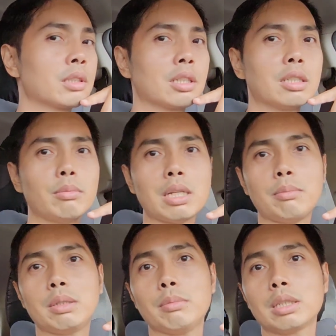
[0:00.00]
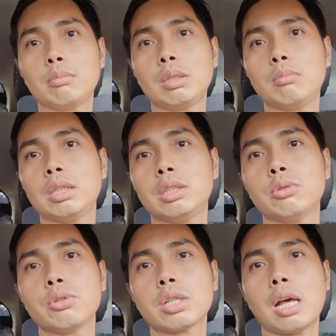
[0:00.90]
kasi marami namang nabibili
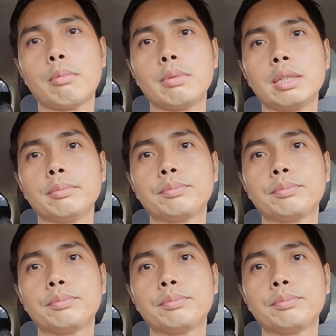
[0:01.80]
dun sa amin